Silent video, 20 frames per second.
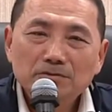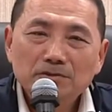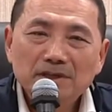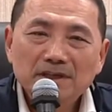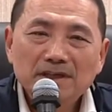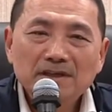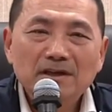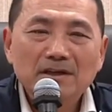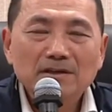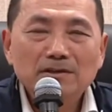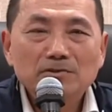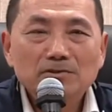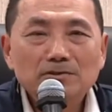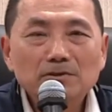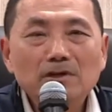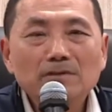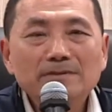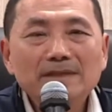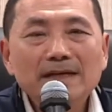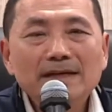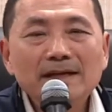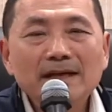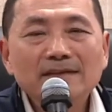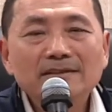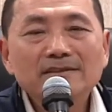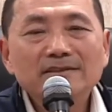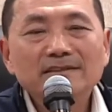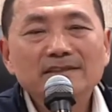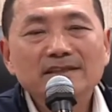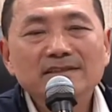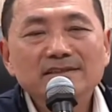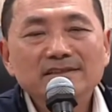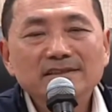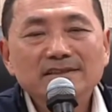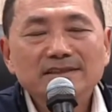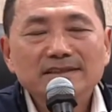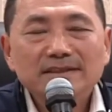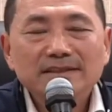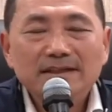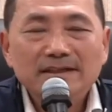所以啊，有时候我在看这件
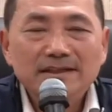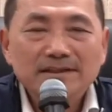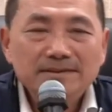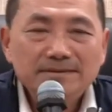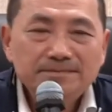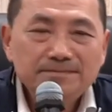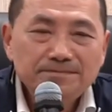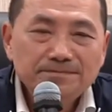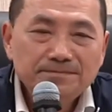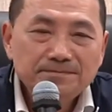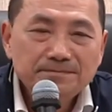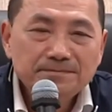事情啊。